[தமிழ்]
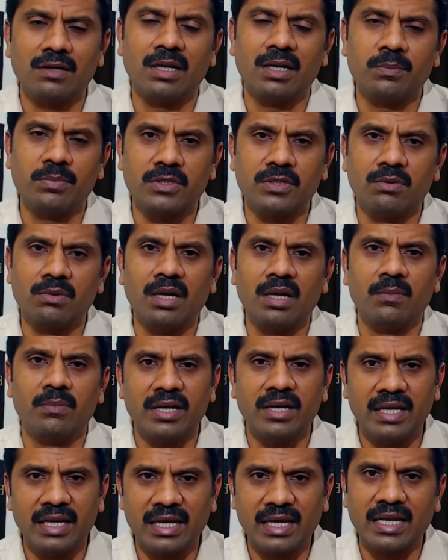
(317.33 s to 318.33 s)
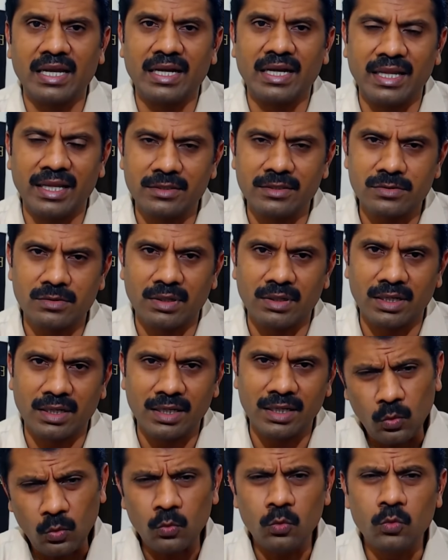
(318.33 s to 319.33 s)
குழப்பத்துக்குள்ளே அப்படின்னு நீங்கள் கேட்டிங்கன்னு சொன்னாக்கா
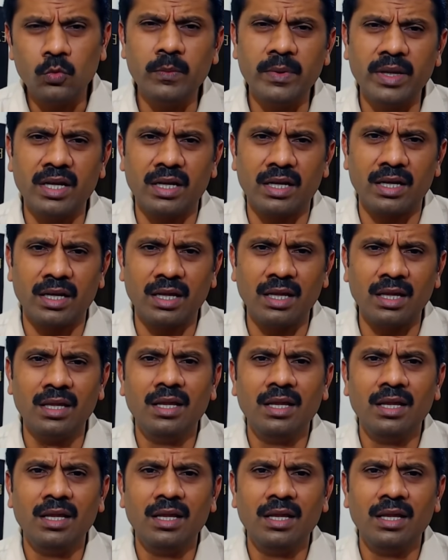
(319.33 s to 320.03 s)
உண்மை என்னென்னா